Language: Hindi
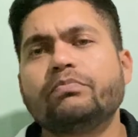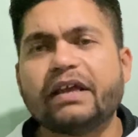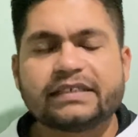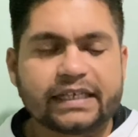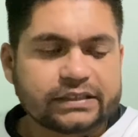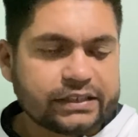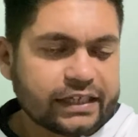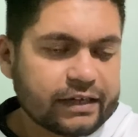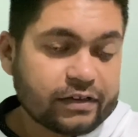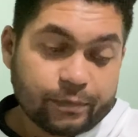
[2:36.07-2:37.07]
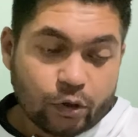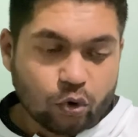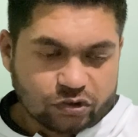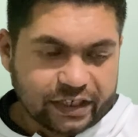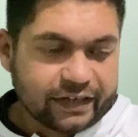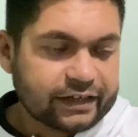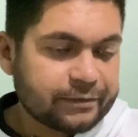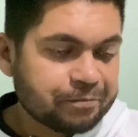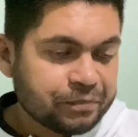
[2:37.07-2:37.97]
मेक सेंस ठीक है ये भी हो जाएगा